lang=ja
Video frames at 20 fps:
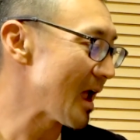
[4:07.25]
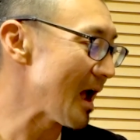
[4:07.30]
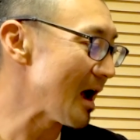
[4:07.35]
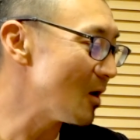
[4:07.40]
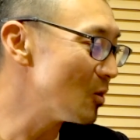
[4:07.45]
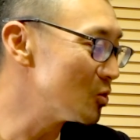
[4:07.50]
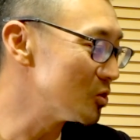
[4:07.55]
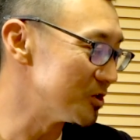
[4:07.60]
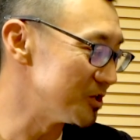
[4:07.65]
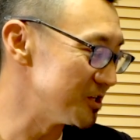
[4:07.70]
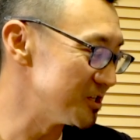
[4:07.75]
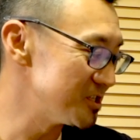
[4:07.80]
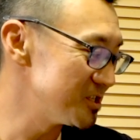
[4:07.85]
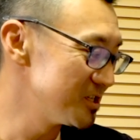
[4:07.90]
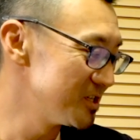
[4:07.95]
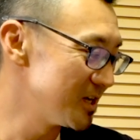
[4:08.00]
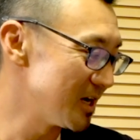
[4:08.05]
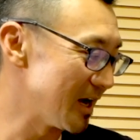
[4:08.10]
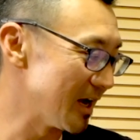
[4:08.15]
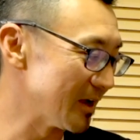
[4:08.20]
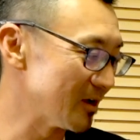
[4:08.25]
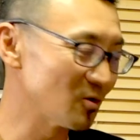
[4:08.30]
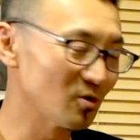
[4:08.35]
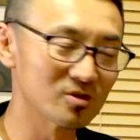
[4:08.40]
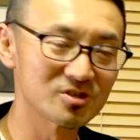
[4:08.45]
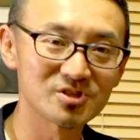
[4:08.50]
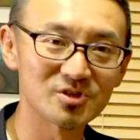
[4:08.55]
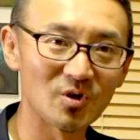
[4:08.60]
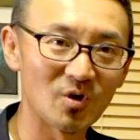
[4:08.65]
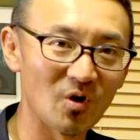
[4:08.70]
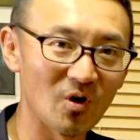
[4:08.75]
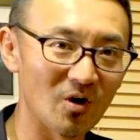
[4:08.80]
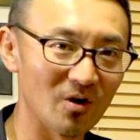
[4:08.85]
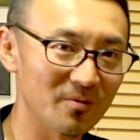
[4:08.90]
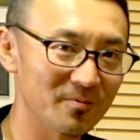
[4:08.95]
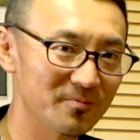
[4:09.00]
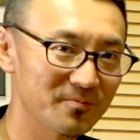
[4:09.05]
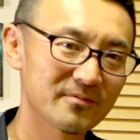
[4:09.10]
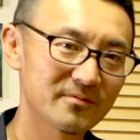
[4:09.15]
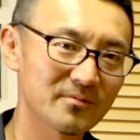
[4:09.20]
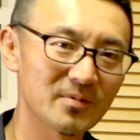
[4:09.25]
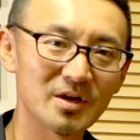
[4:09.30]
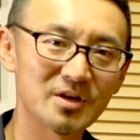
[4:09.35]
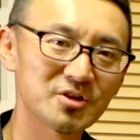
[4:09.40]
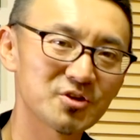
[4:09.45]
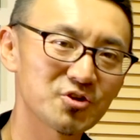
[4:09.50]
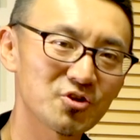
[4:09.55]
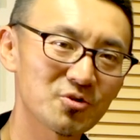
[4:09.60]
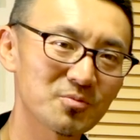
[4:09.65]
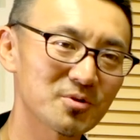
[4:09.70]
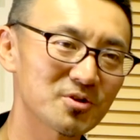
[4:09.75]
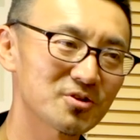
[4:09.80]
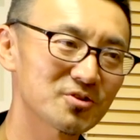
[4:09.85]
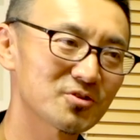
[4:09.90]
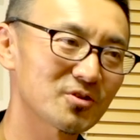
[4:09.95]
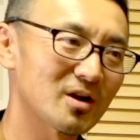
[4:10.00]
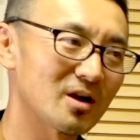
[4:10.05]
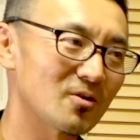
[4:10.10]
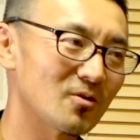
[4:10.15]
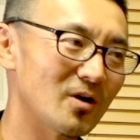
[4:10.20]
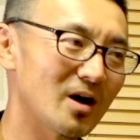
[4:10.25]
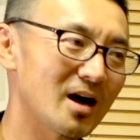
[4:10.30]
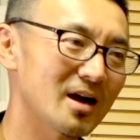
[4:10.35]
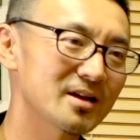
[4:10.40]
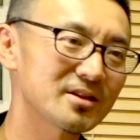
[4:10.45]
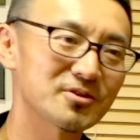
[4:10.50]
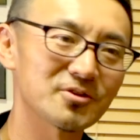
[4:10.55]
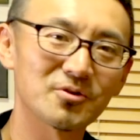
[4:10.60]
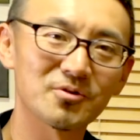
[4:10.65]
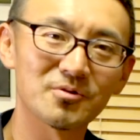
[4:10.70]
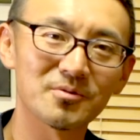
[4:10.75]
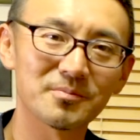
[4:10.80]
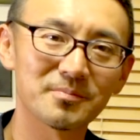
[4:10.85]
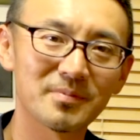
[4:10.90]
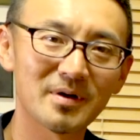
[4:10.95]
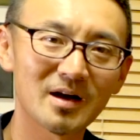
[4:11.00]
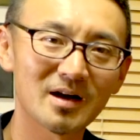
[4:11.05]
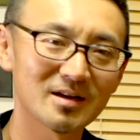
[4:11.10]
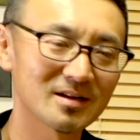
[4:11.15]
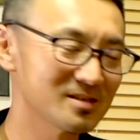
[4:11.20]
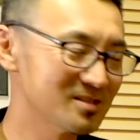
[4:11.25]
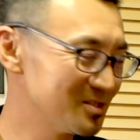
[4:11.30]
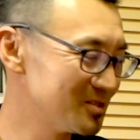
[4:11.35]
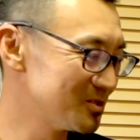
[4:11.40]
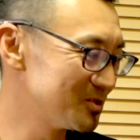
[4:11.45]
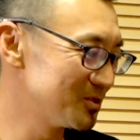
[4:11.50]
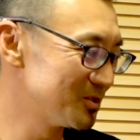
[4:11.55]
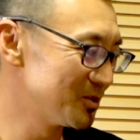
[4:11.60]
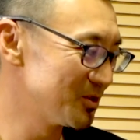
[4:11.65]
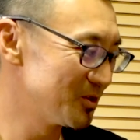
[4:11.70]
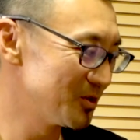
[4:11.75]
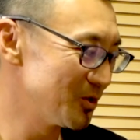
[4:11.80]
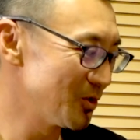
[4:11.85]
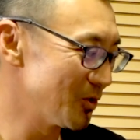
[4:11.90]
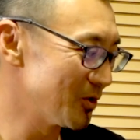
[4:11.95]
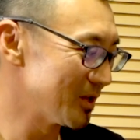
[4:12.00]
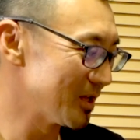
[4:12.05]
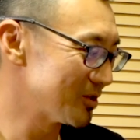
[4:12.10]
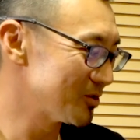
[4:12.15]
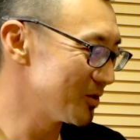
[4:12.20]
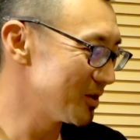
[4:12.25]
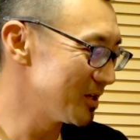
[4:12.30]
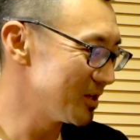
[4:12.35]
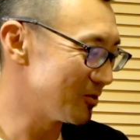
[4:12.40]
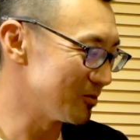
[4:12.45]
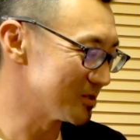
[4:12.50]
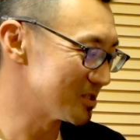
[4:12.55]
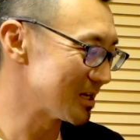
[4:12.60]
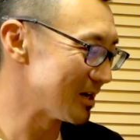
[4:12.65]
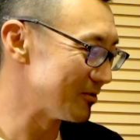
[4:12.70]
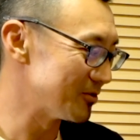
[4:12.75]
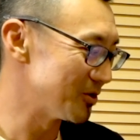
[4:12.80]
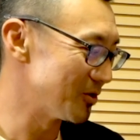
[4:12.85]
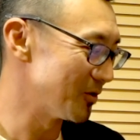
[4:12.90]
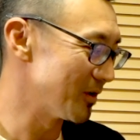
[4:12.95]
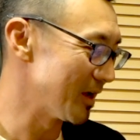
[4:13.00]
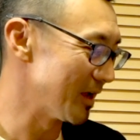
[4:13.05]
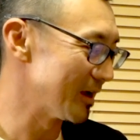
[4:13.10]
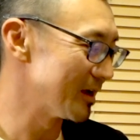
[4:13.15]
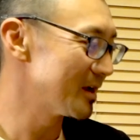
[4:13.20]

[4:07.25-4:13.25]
coward はいこっちの方まあ卑怯者とかこう相手をこうバカにするような時にこう使う表現